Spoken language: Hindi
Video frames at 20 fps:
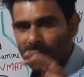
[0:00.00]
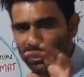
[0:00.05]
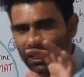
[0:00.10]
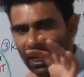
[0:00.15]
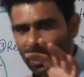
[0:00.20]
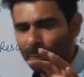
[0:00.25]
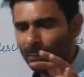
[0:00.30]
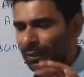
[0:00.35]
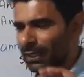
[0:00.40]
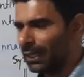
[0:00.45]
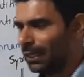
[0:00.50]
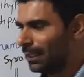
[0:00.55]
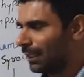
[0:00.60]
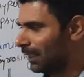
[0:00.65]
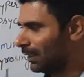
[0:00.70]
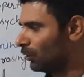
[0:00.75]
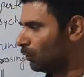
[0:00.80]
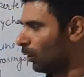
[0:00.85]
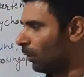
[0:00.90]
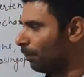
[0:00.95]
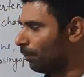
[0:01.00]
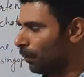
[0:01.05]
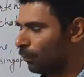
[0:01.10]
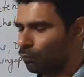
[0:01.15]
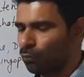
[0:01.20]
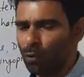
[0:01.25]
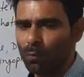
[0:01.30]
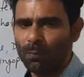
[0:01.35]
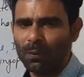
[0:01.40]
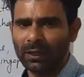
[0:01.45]
केमिकल टेस्ट जो हम
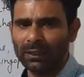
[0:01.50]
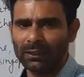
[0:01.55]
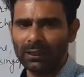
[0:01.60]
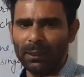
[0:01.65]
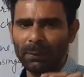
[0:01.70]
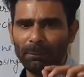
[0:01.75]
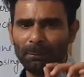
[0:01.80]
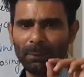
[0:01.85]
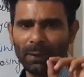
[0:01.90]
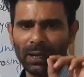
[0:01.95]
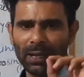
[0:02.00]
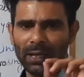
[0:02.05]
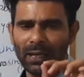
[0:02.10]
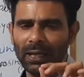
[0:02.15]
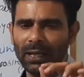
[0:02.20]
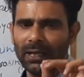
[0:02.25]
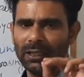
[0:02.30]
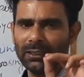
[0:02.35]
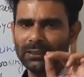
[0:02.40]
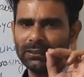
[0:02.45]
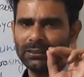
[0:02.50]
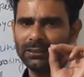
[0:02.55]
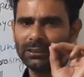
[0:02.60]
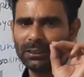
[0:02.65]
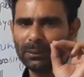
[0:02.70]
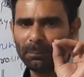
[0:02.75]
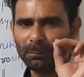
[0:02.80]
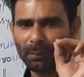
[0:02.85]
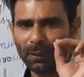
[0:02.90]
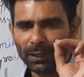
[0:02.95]
परफॉर्म करते हैं पहला है
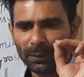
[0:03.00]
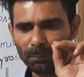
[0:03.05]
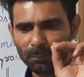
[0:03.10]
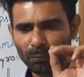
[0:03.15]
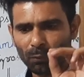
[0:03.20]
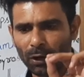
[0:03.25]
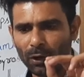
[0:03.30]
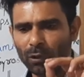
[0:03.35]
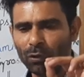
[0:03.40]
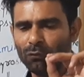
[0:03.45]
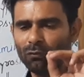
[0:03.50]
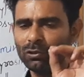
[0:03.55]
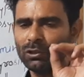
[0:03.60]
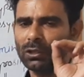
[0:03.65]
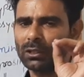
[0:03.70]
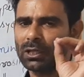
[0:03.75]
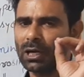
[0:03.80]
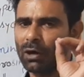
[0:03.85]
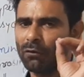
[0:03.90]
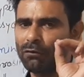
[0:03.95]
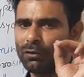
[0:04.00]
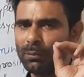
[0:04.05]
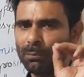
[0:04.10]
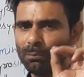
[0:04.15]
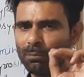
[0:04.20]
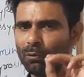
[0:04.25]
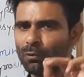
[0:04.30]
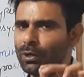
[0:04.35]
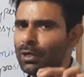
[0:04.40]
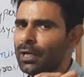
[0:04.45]
जीपेट पॉइंट ऑफ व्यू से काफी
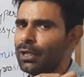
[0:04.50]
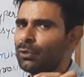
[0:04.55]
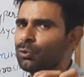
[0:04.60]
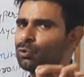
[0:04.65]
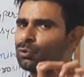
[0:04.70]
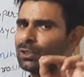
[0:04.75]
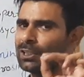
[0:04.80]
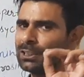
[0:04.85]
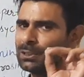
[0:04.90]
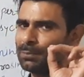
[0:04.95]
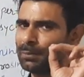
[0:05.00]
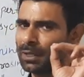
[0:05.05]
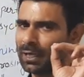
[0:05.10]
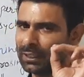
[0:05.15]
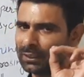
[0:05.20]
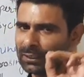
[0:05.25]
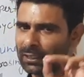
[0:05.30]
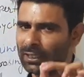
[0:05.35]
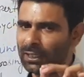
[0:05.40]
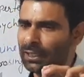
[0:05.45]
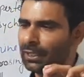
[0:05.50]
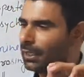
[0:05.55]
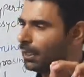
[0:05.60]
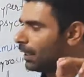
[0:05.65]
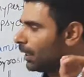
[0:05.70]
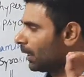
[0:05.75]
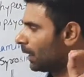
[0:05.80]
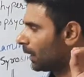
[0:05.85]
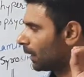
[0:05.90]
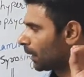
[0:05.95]
इंपोर्टेंट है क्वेश्चन इस पे आता है
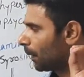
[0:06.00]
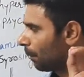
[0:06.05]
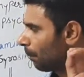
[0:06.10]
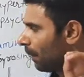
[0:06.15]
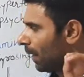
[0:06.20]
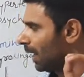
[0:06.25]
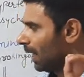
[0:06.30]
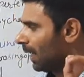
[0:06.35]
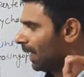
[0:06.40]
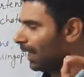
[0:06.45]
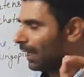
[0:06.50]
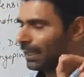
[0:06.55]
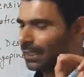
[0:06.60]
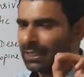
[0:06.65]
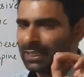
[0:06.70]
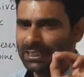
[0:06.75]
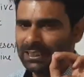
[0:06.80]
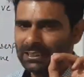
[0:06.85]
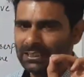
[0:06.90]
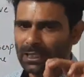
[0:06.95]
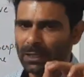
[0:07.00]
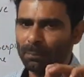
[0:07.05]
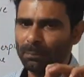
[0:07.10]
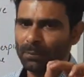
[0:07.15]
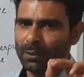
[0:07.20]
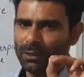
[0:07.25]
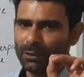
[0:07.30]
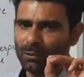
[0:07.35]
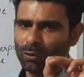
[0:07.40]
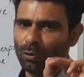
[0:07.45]
कि पहला है कि
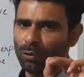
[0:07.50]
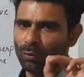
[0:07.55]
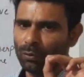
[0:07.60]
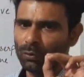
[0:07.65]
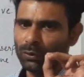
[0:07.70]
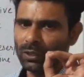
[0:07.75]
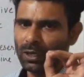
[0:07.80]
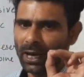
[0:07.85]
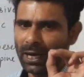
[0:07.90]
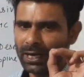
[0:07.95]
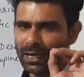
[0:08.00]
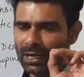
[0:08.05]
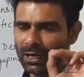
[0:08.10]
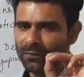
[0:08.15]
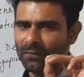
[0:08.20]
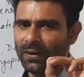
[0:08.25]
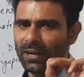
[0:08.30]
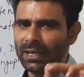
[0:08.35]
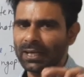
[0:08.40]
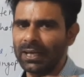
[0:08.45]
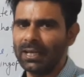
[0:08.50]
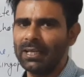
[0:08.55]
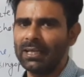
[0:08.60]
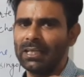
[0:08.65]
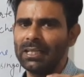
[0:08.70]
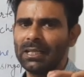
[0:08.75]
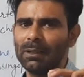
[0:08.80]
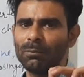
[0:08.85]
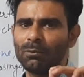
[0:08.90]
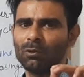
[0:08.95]
रिजर्पिन को आइडेंटिफाई करने
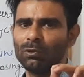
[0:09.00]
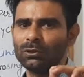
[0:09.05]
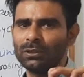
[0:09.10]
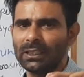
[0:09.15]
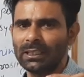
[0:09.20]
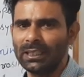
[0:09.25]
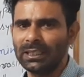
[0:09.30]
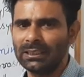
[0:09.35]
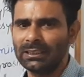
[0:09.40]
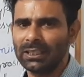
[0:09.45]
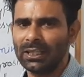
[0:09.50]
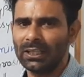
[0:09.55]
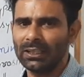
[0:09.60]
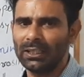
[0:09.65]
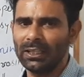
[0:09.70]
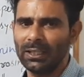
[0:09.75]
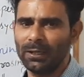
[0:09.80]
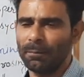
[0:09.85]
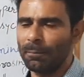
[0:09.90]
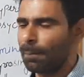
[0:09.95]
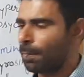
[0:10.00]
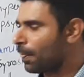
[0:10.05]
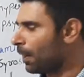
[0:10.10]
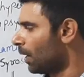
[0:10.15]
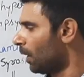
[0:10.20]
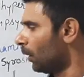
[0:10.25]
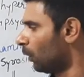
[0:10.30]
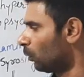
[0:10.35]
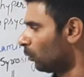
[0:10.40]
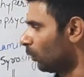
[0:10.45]
के लिए हम कौन सा टेस्ट करते हैं
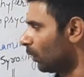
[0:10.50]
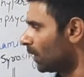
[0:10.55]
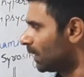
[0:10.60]
तो